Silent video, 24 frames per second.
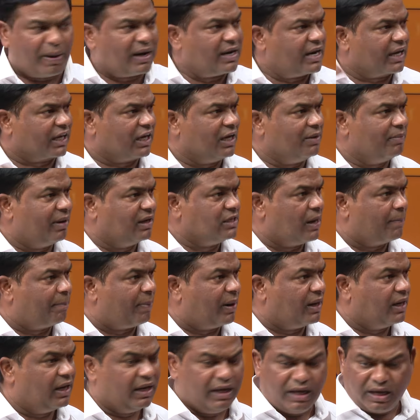పంటకి ఇవ్వమని
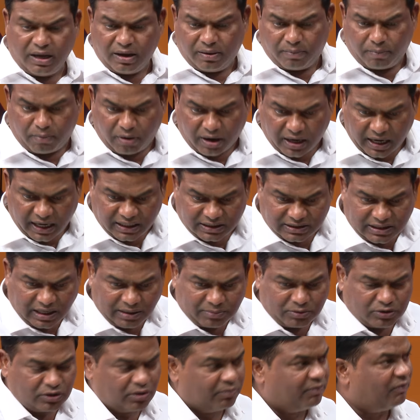చెప్పండి మొన్న
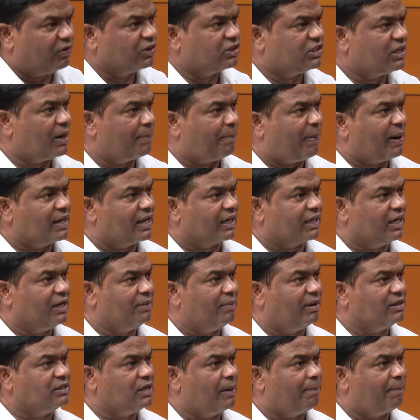ఇంతకుముందు వచ్చిన పంటకి
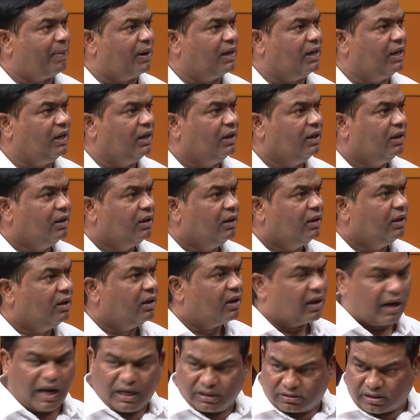ఇవ్వమని చెప్పండి
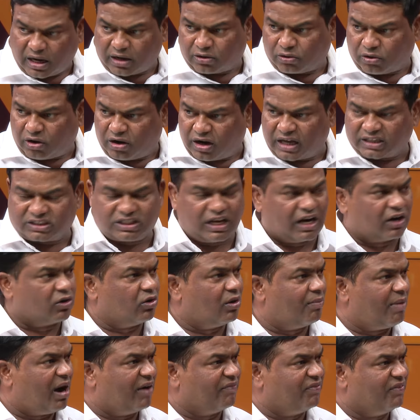రైతులకు రెండు లక్షల
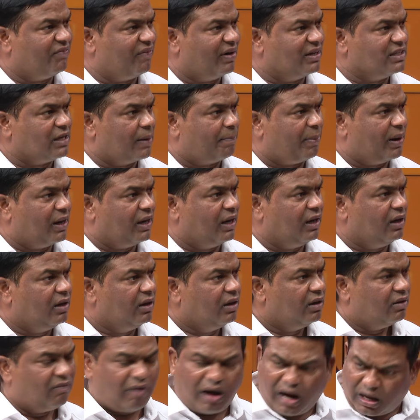రుణమాఫీ ఇవ్వని చెప్పండి
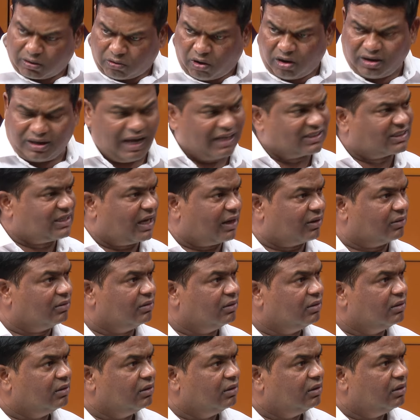వాళ్ళకు ఓట్లేస్తారు
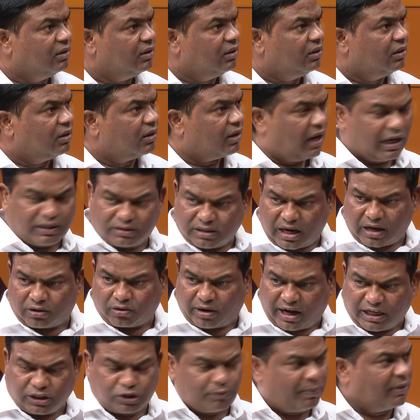రైతులకు
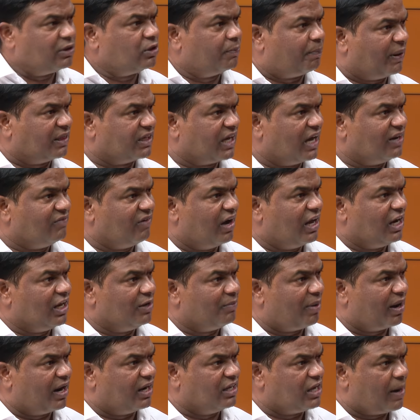రైతు బంధు పదిహేను వేలు
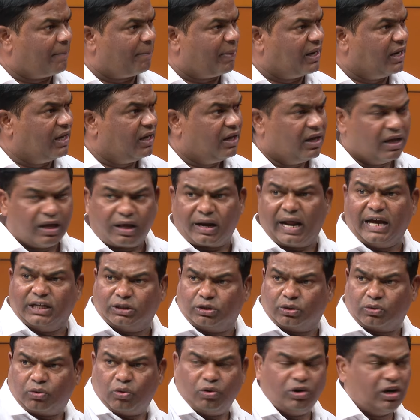ఇవ్వమని చెప్పండి రైతు
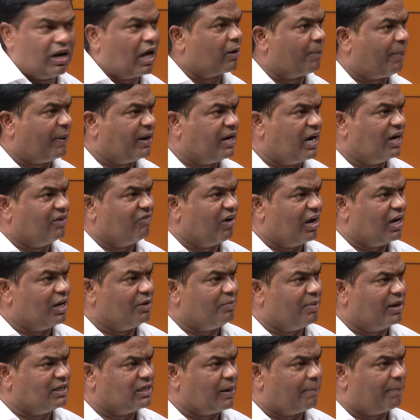కూలీలకు పన్నెండు వేలు
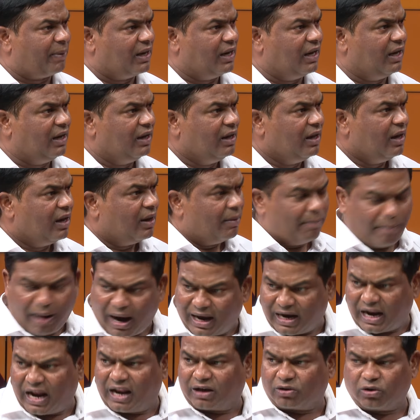ఇవ్వమని చెప్పండి
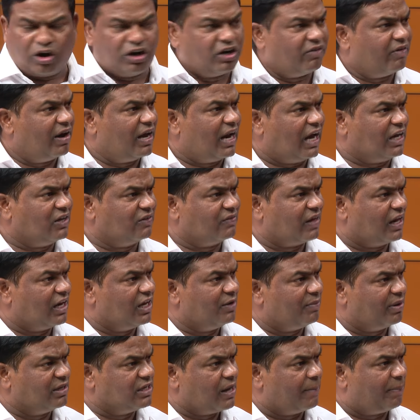మహిళలకు రెండు వేల ఐదు వందలు
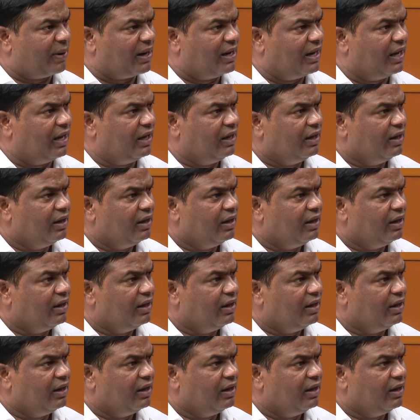ఇవ్వమని చెప్పండి